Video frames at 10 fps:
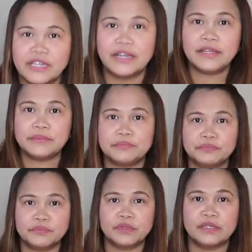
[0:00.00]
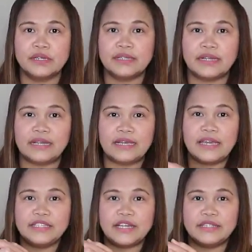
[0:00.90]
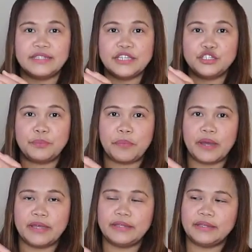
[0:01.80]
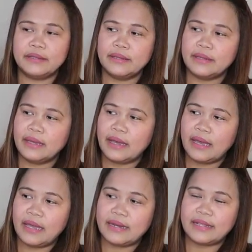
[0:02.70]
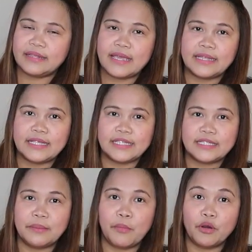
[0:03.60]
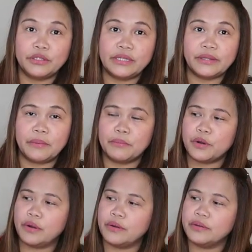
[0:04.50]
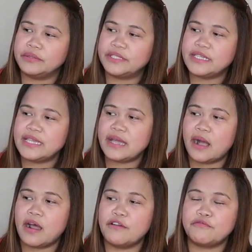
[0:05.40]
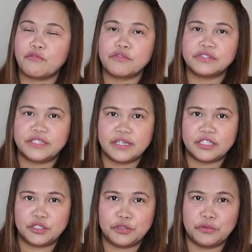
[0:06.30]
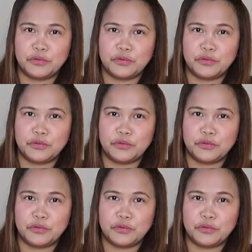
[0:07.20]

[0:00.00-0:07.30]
niya. Nakalagay dyan, Digipad. And I think this is the model number, TR462.